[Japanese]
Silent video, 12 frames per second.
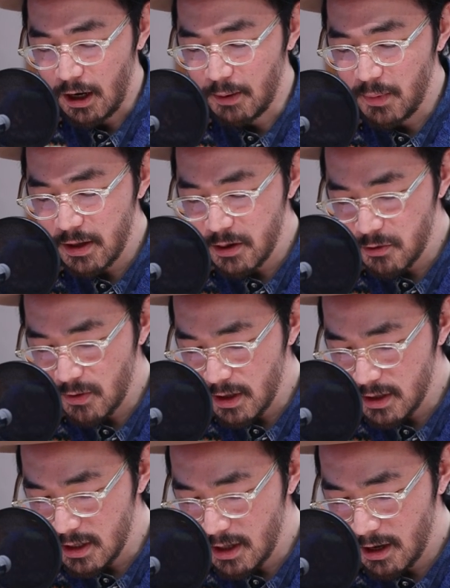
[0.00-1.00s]

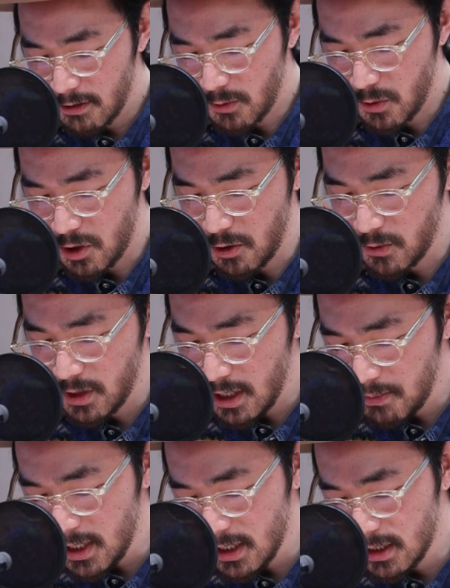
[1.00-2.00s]
アマチュア時代の
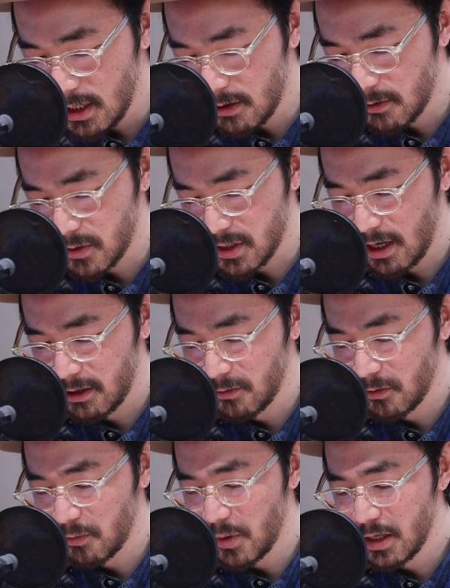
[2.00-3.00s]
ジョニー・ミッチェルの才
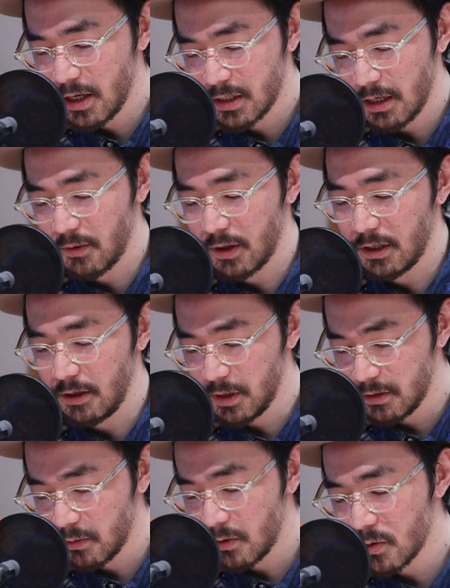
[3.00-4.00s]
能を見出したのが
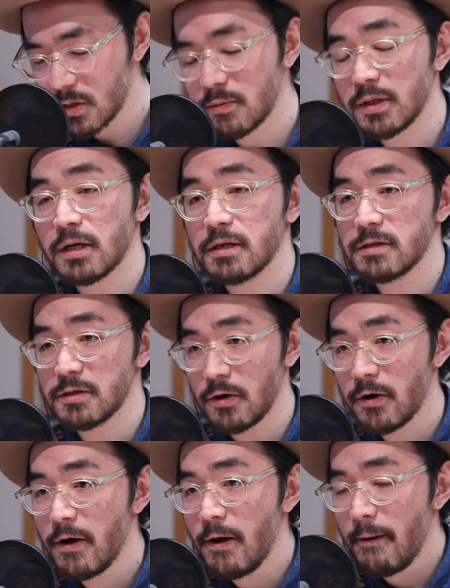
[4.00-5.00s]
デビッド・クロスビーなんです
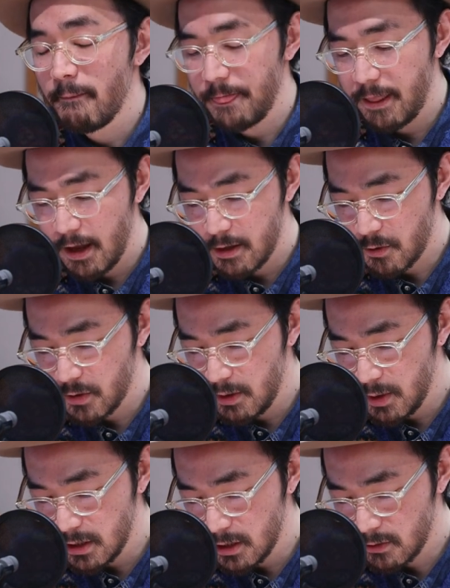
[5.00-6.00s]
よ。うん、で
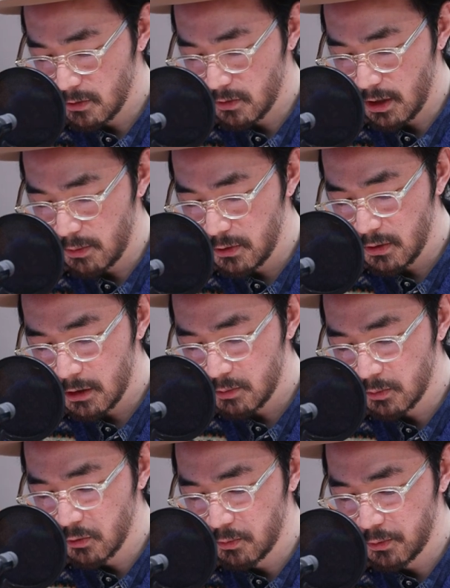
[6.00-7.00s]
ジョニー・ミッチェルの
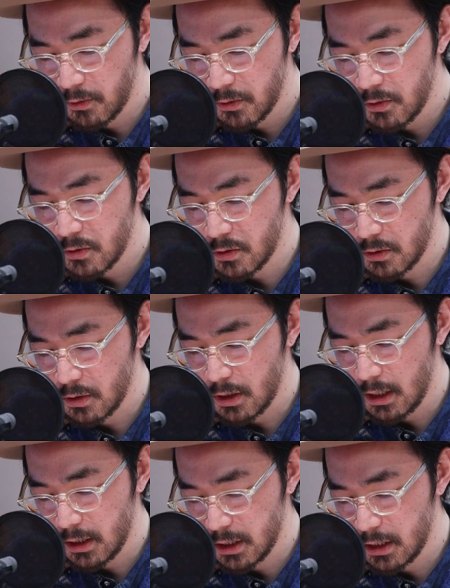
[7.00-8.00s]
デビューアルバムをプロデュース
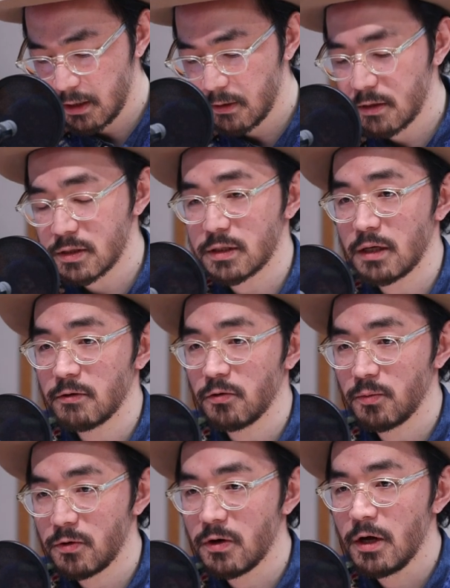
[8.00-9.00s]
彼してるんですけれ
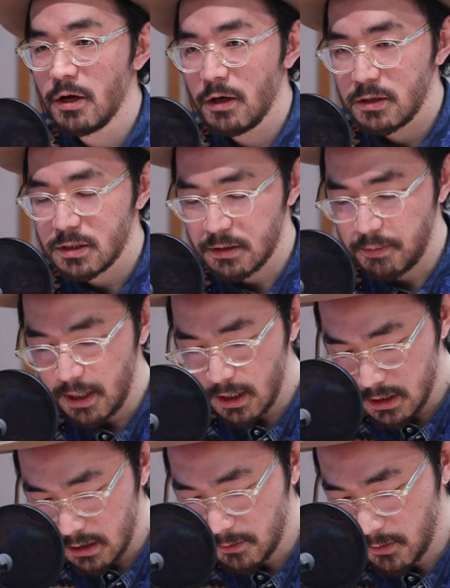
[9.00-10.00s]
ども素晴ら
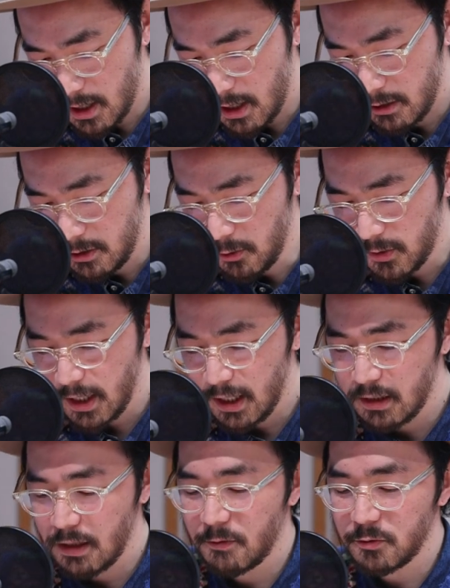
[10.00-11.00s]
しいのが余
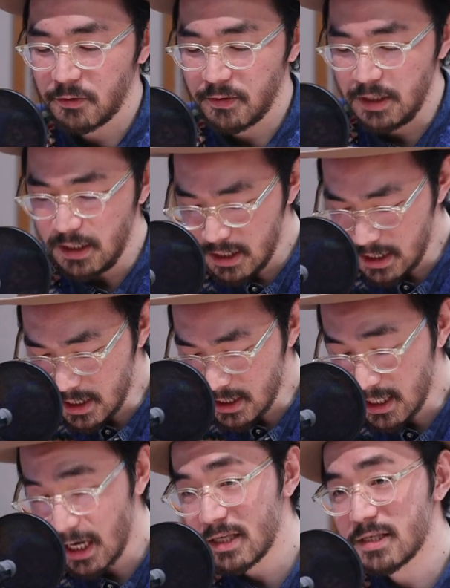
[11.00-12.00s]
計なこと一
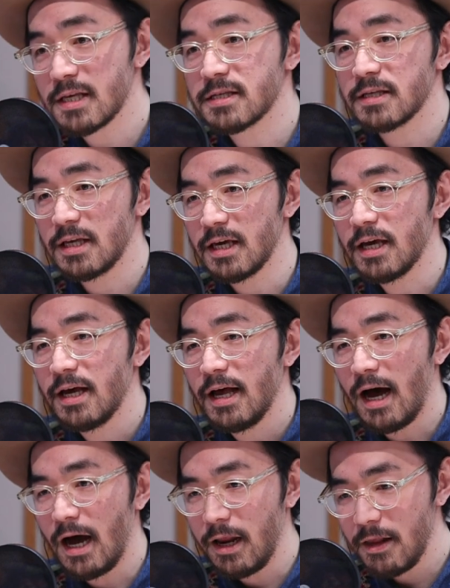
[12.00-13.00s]
切せずに、う
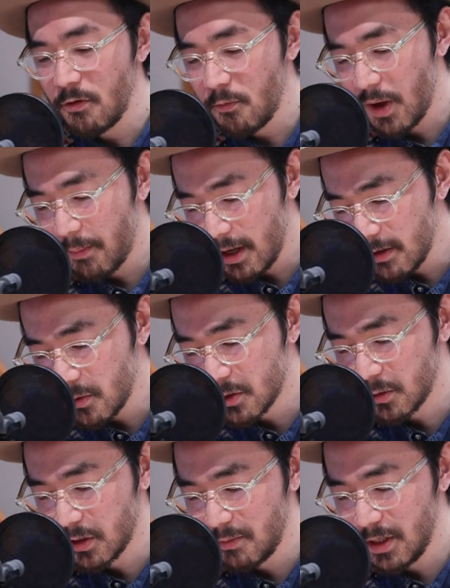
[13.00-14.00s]
ん、ありのままの
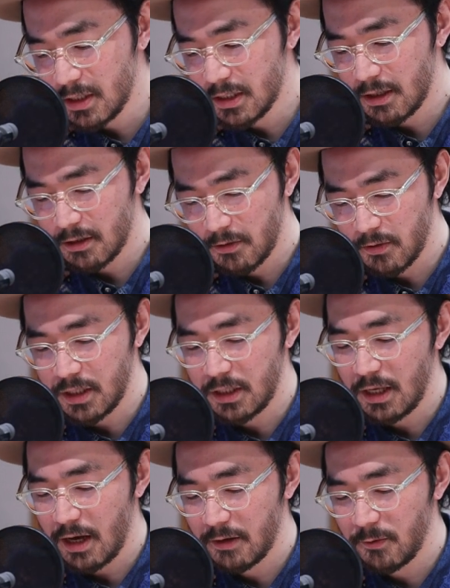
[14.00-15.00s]
ジョニー・ミッチェルの
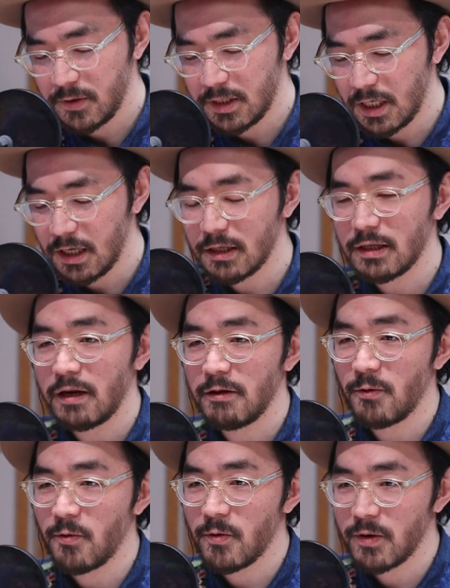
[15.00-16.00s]
ギターの弾き語り
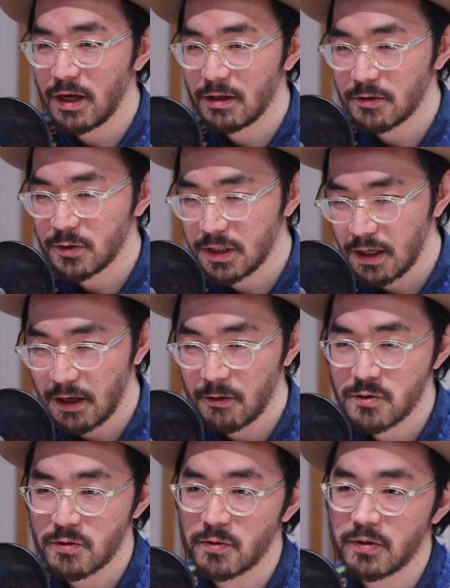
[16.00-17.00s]
の音源として
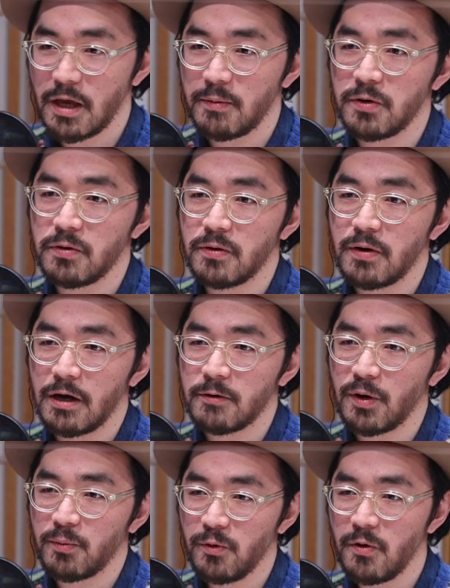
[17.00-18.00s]
彼女の
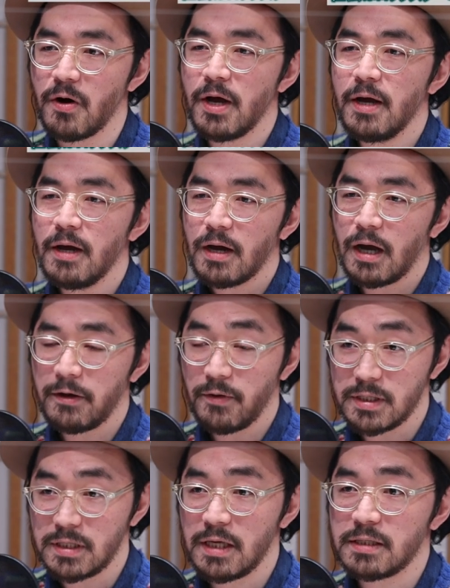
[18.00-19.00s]
デビューアルバムを彼
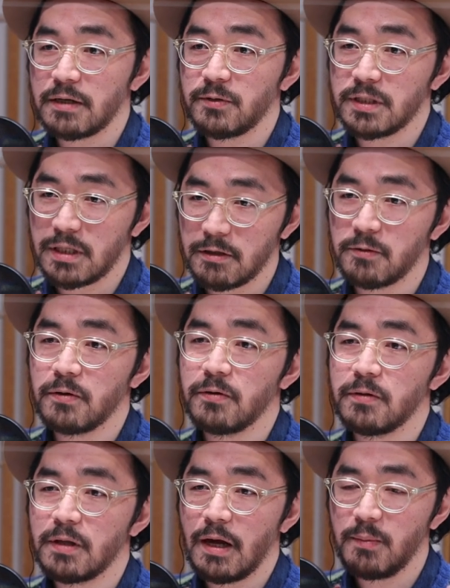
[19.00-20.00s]
は制作したとい
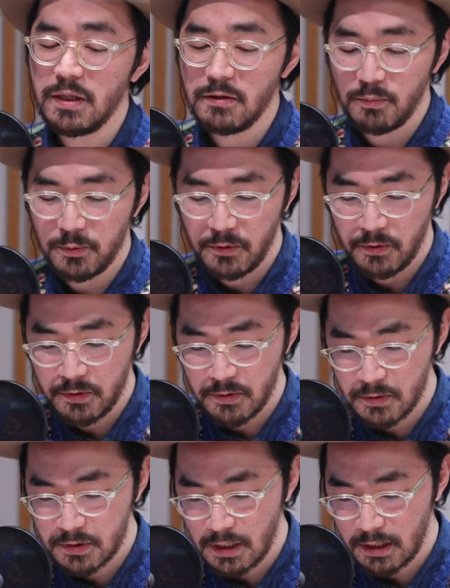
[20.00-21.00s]
う波の
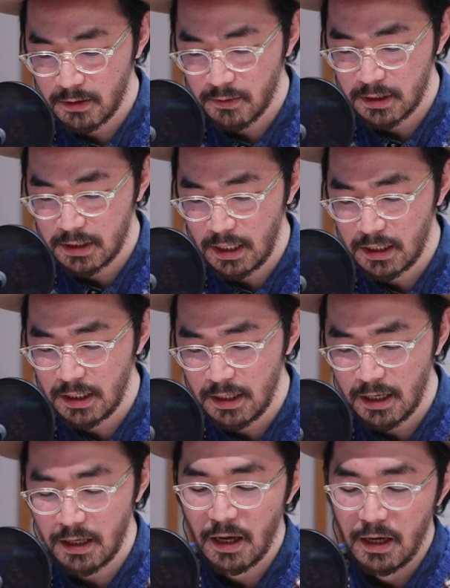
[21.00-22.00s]
プロデューサーではでき
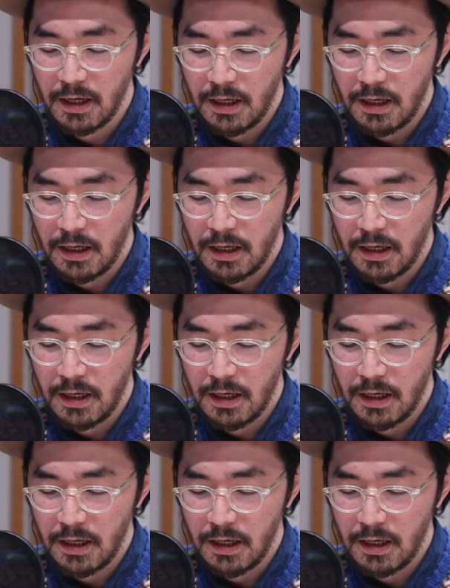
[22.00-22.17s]
ない